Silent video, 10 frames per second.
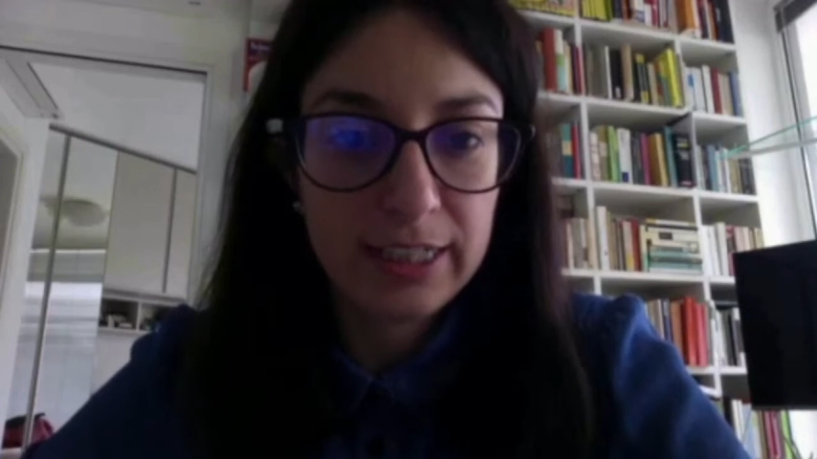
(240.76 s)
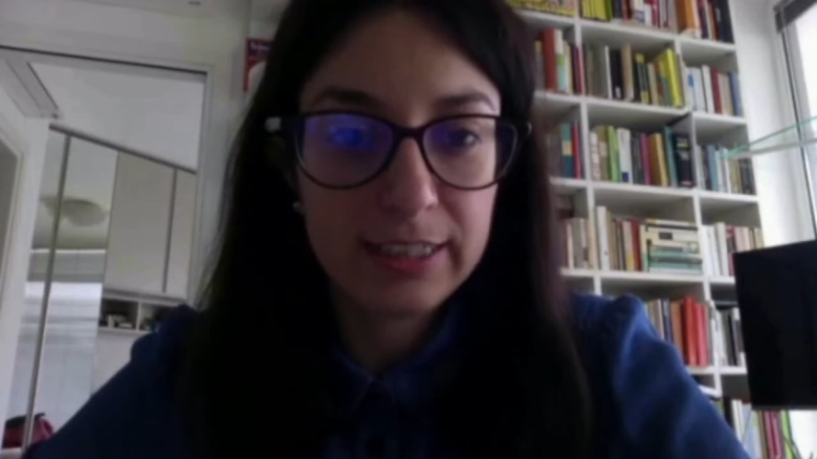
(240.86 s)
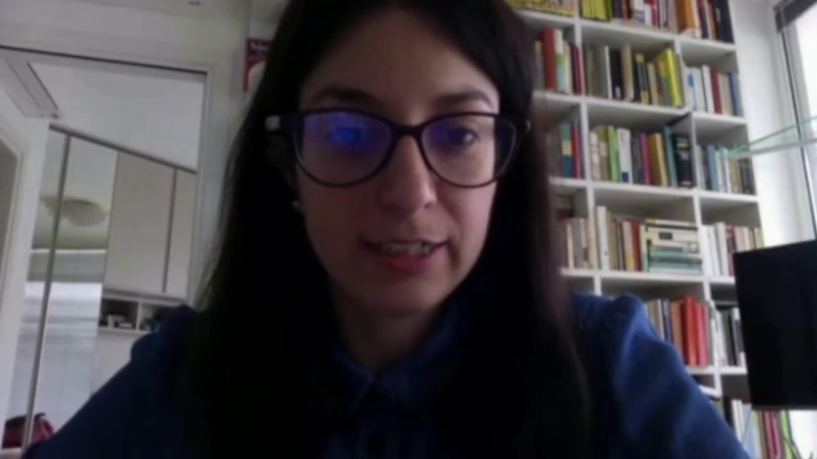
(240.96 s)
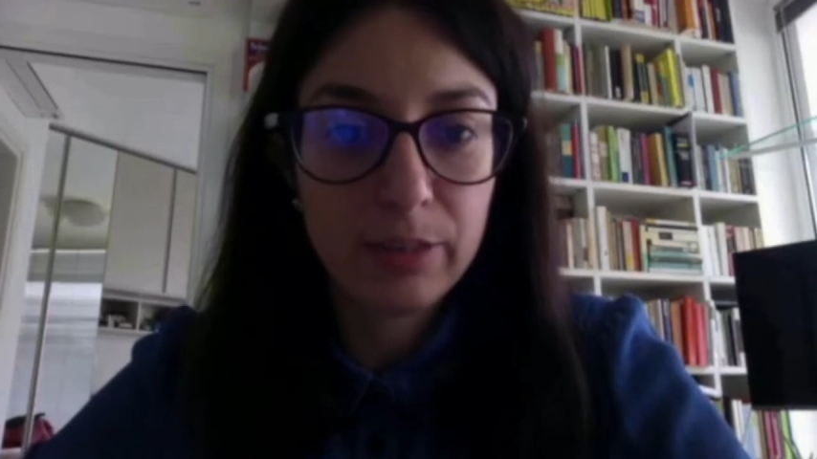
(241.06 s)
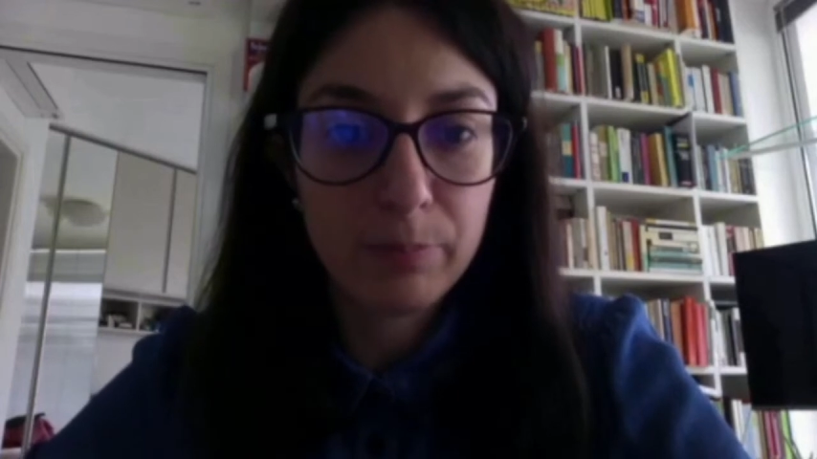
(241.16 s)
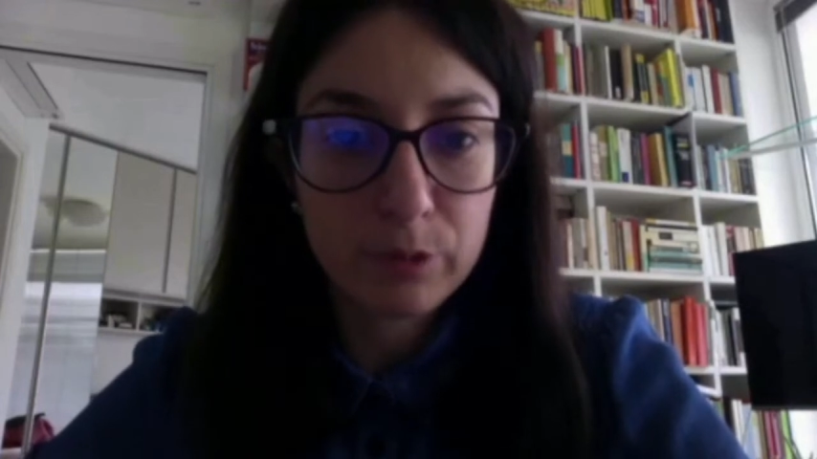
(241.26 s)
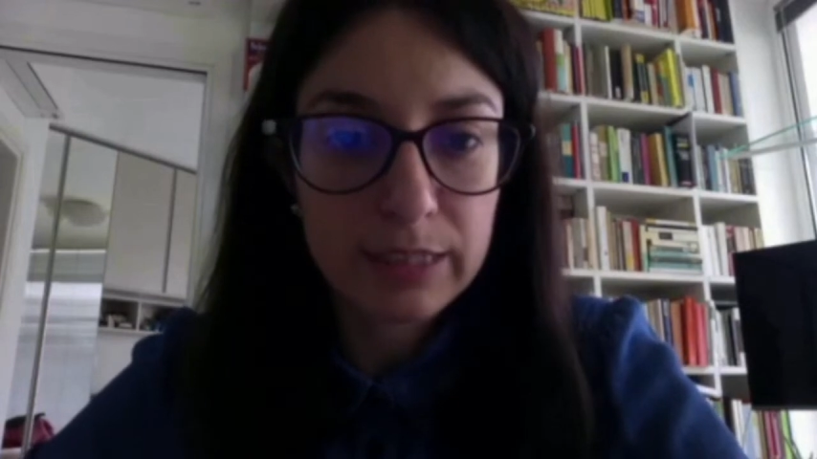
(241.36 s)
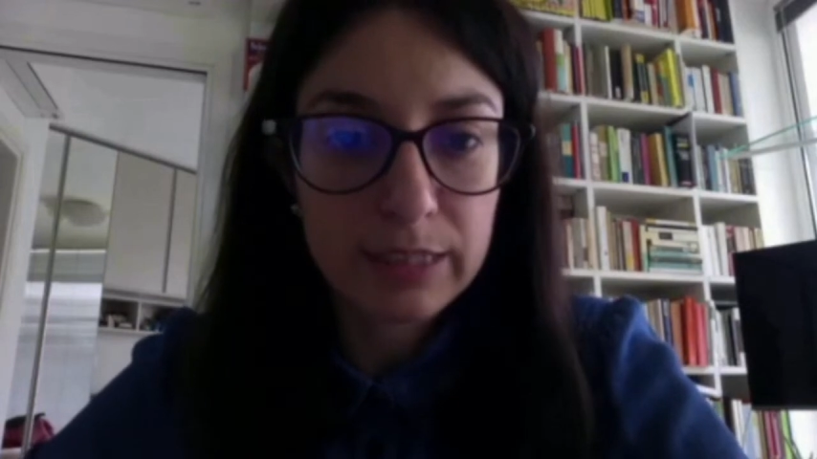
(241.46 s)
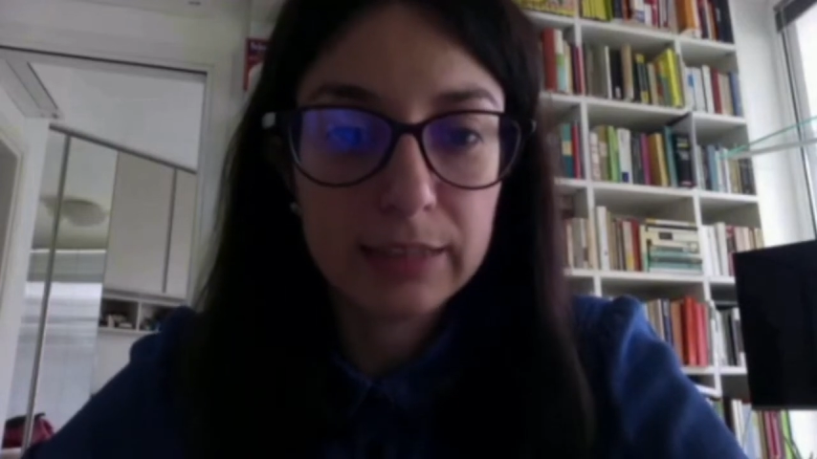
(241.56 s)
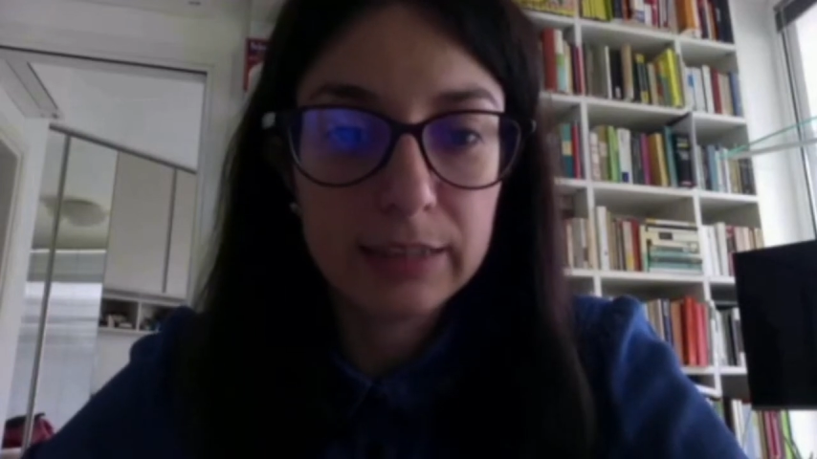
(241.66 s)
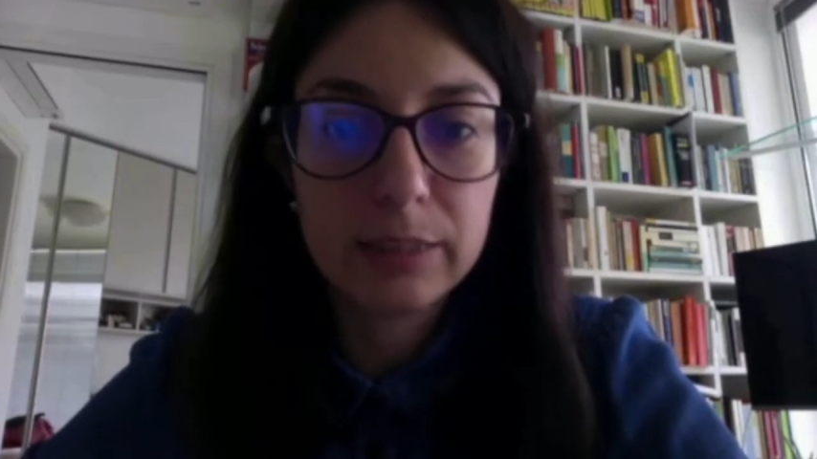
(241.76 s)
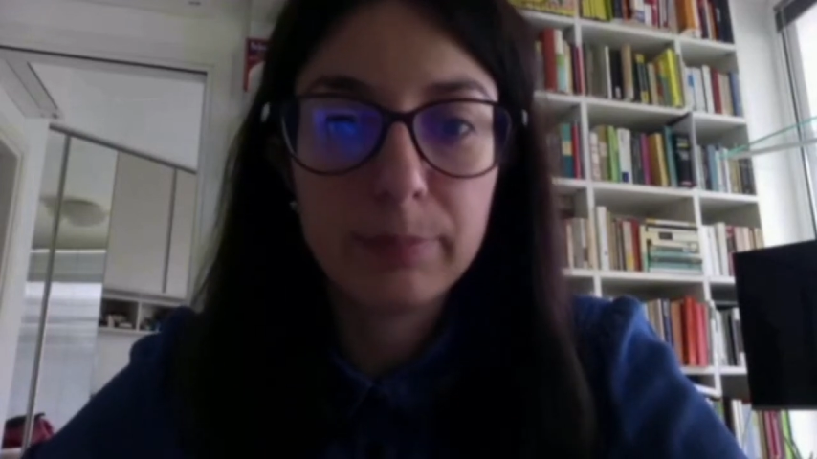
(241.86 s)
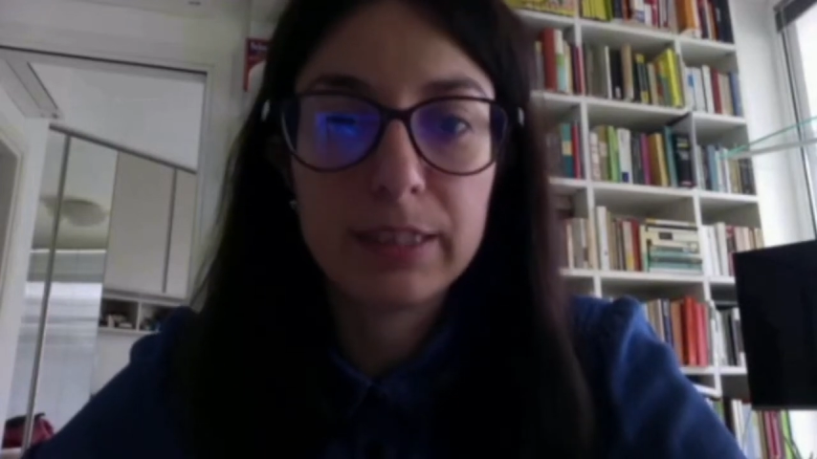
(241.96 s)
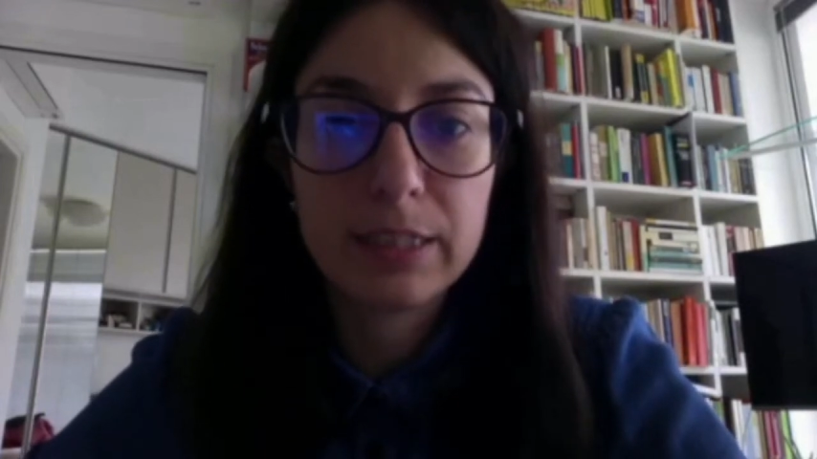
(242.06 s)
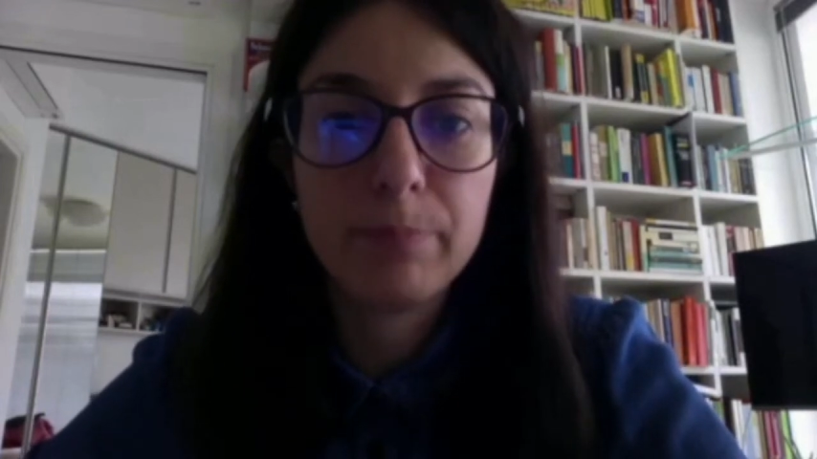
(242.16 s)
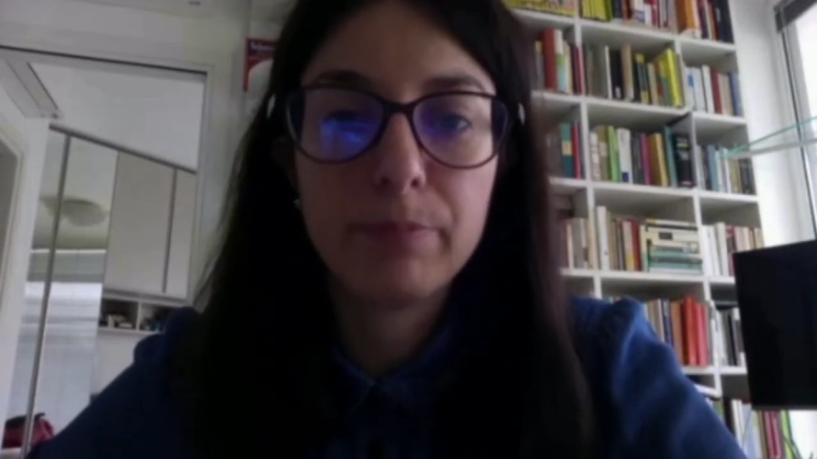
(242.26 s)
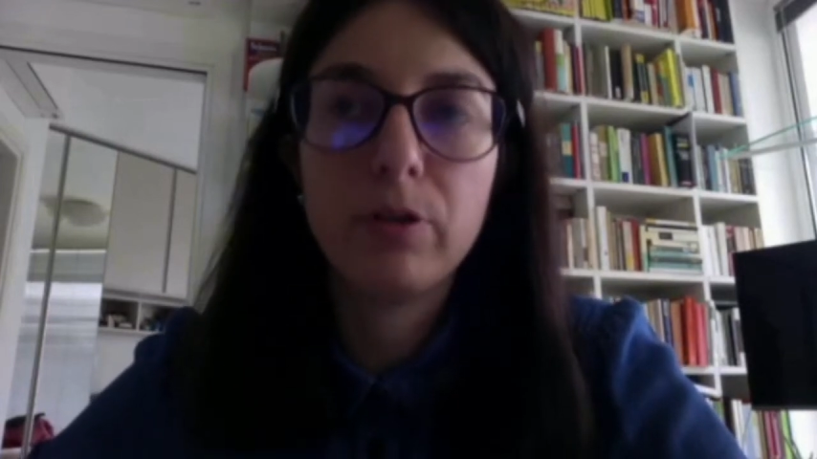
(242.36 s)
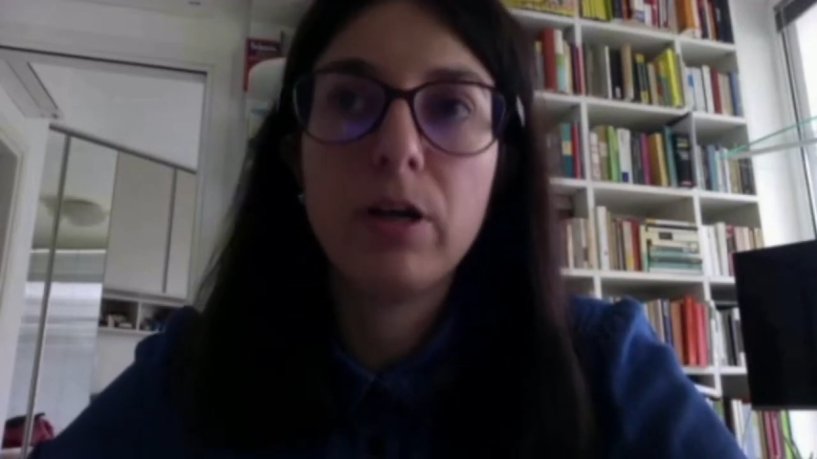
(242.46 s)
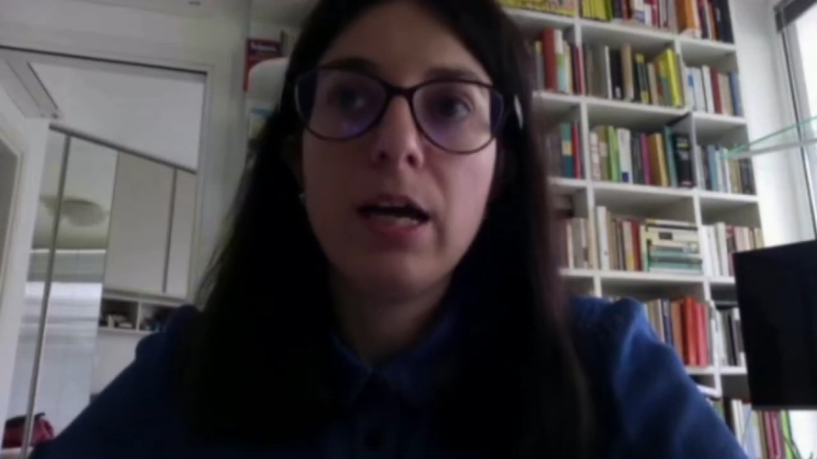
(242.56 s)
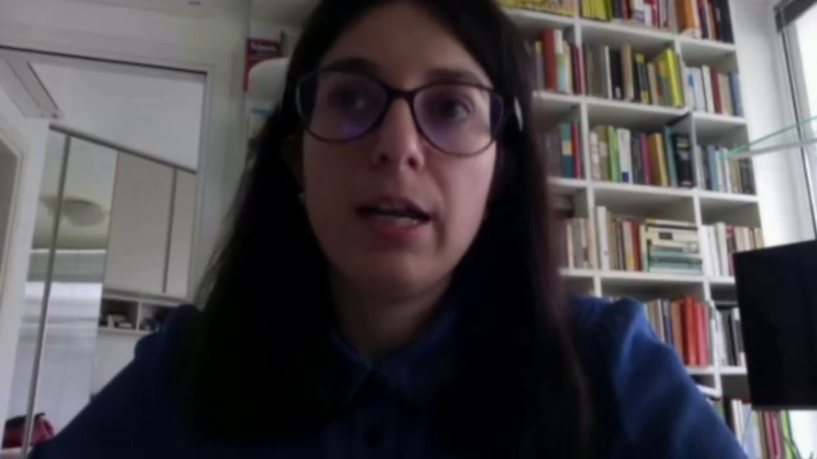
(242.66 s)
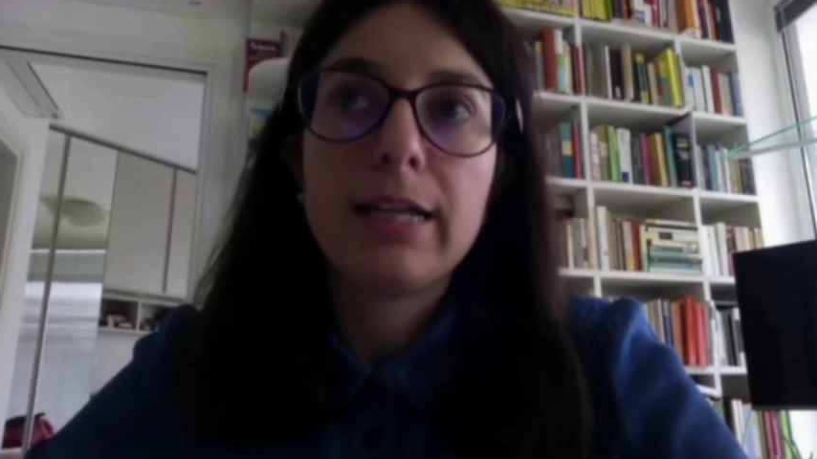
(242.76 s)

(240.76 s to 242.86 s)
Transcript: siano importanti, per esempio